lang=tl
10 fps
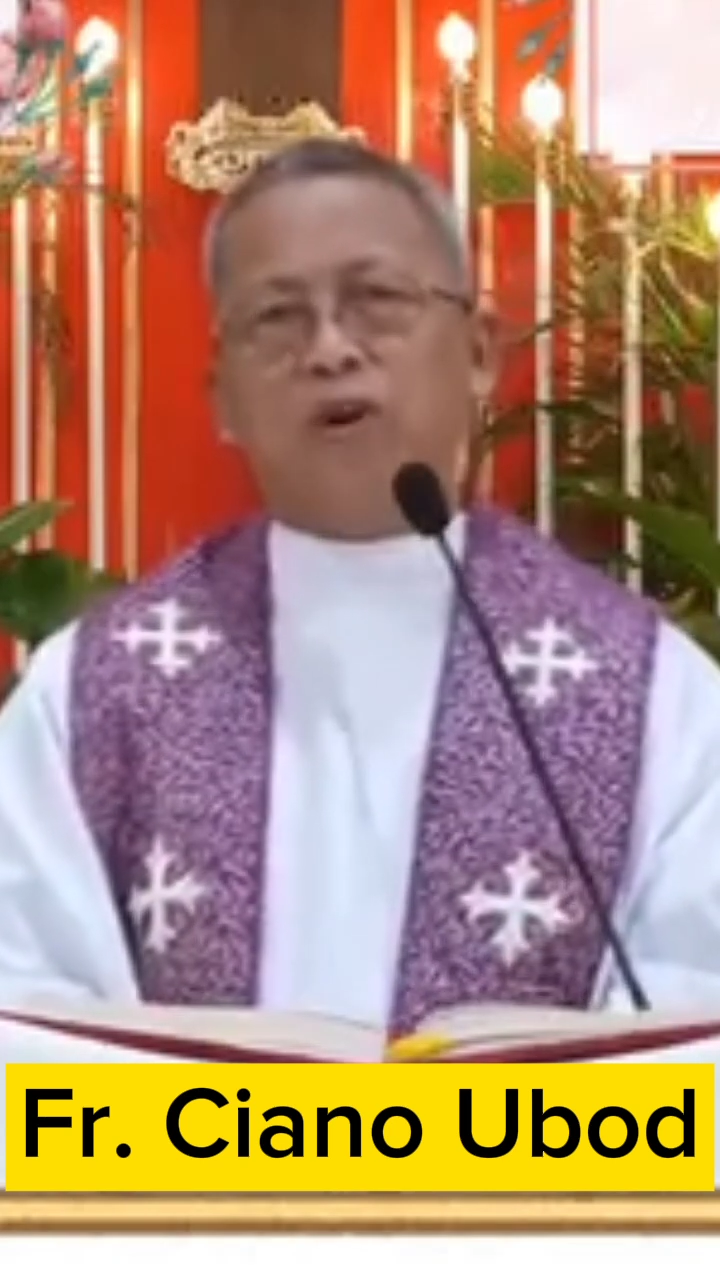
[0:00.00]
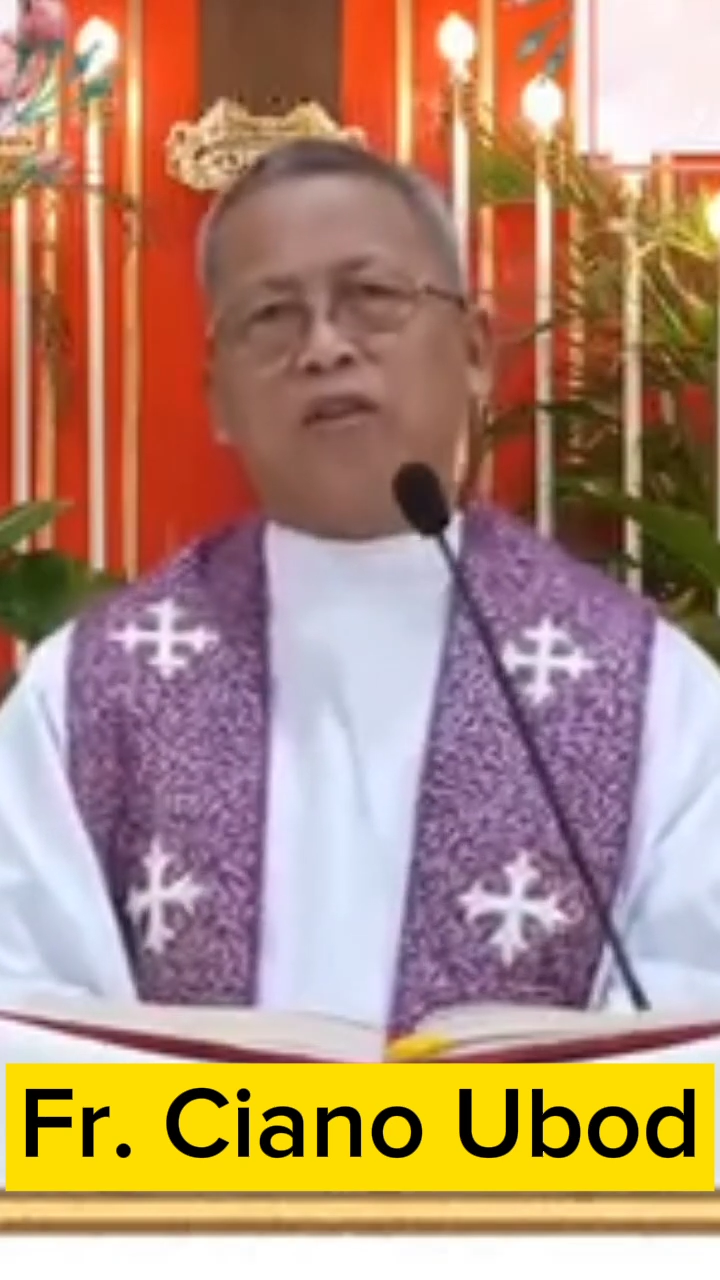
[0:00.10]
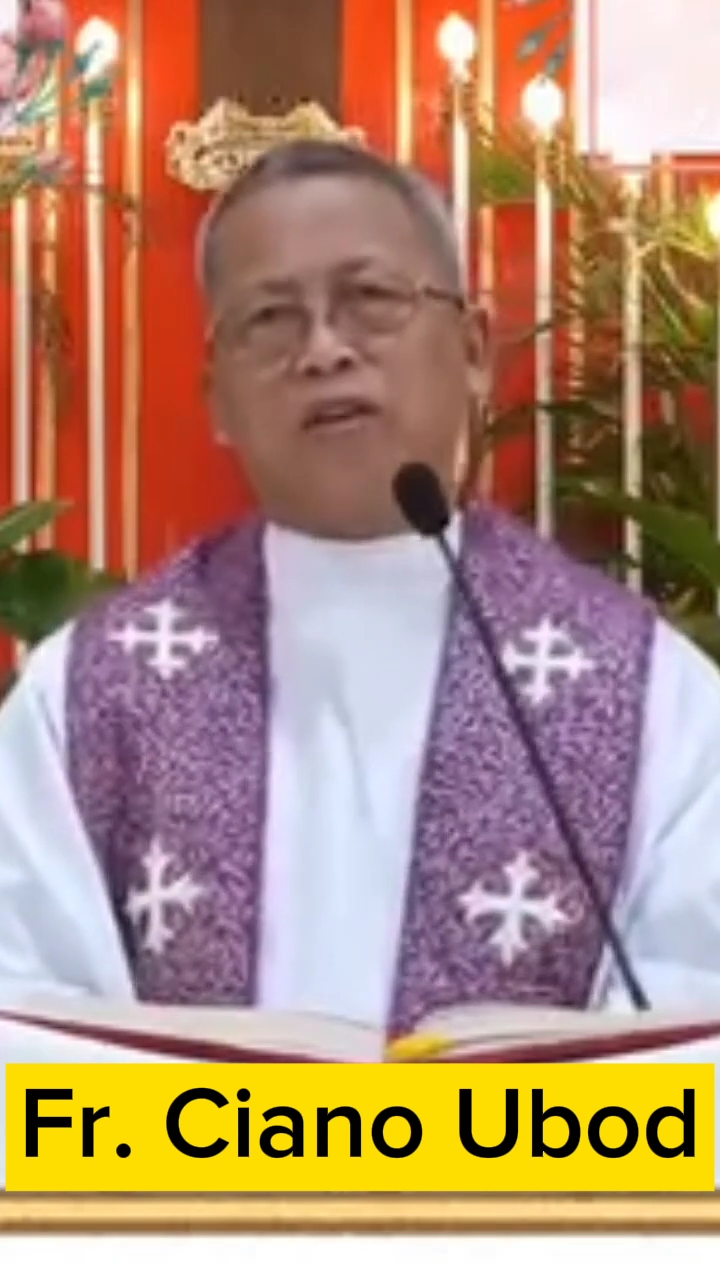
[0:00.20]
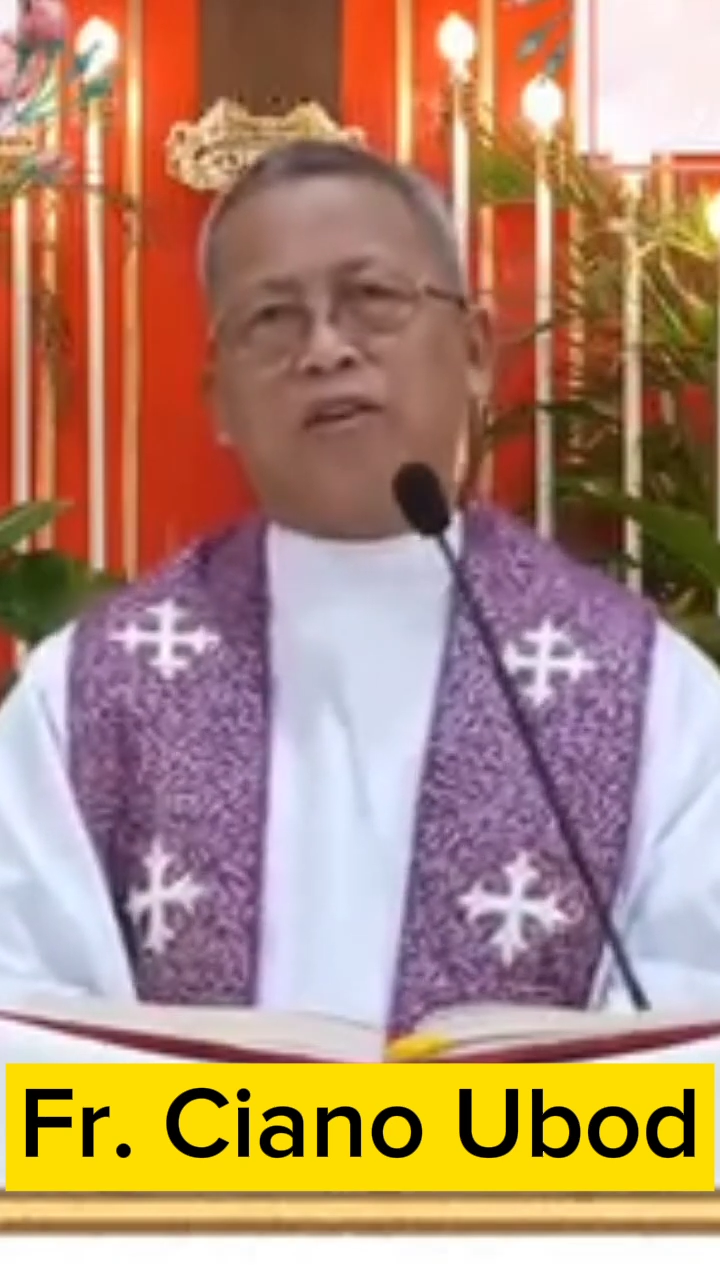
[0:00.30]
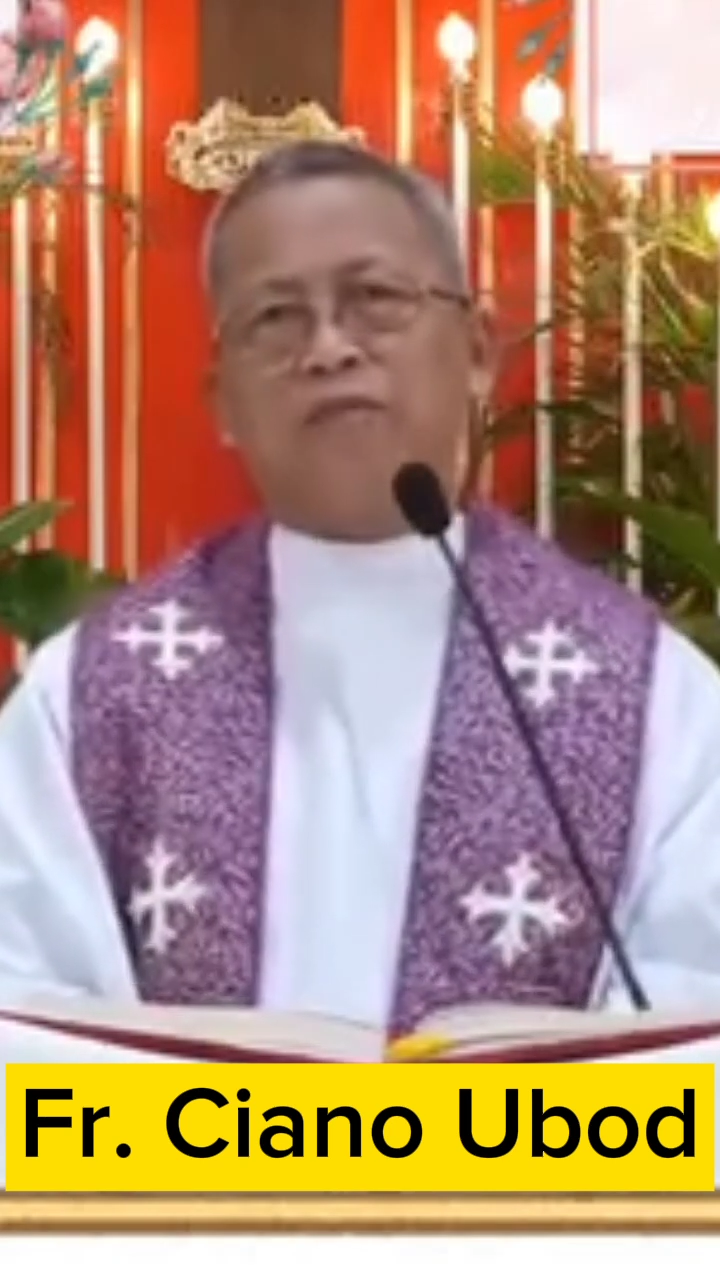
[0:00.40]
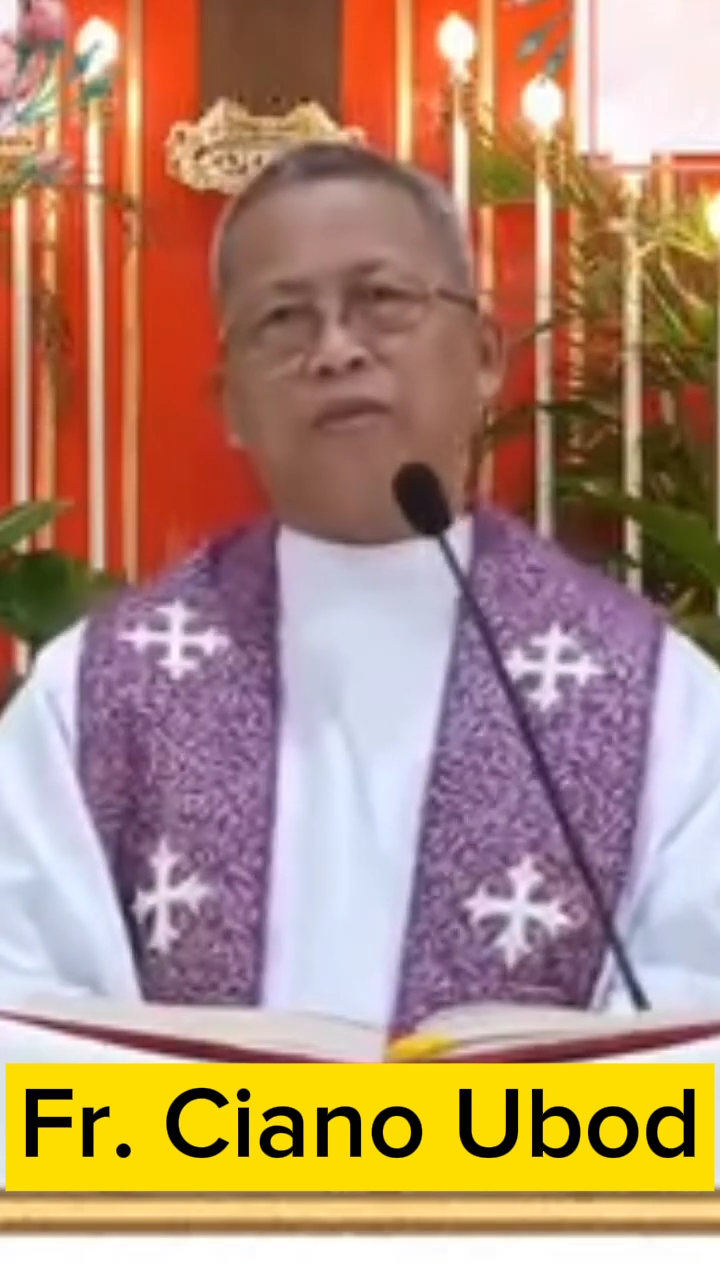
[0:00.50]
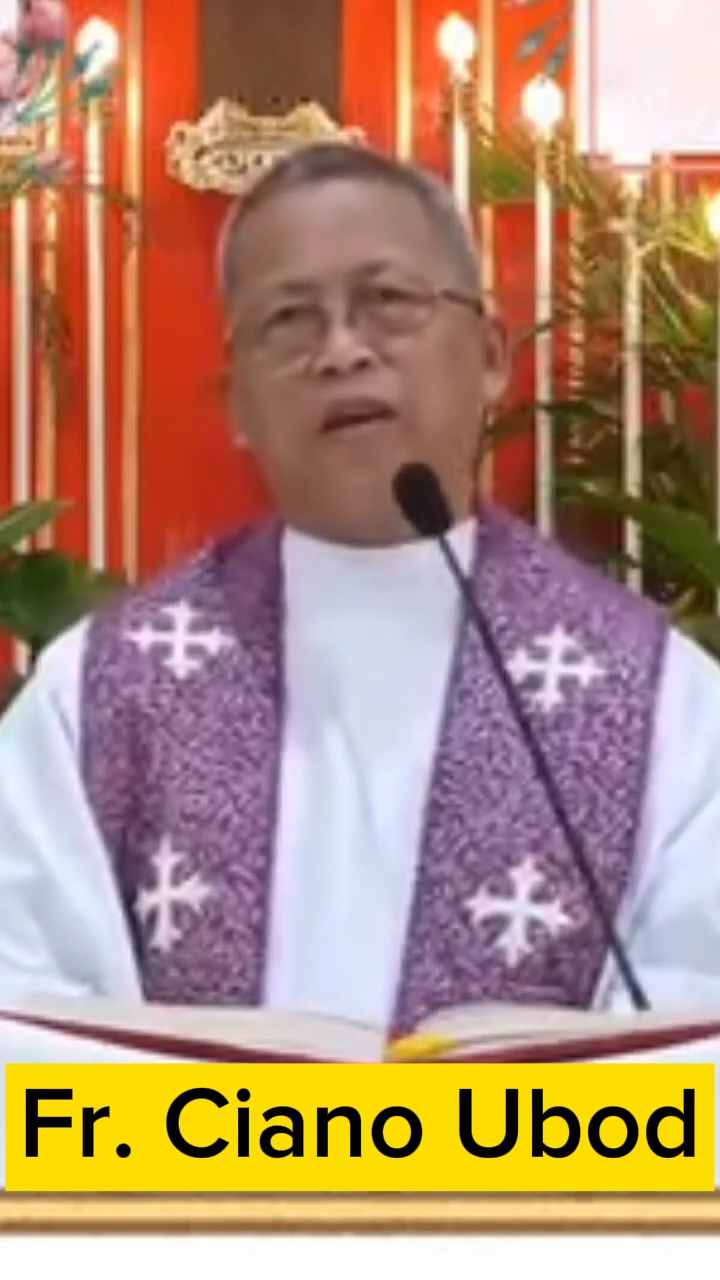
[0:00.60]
water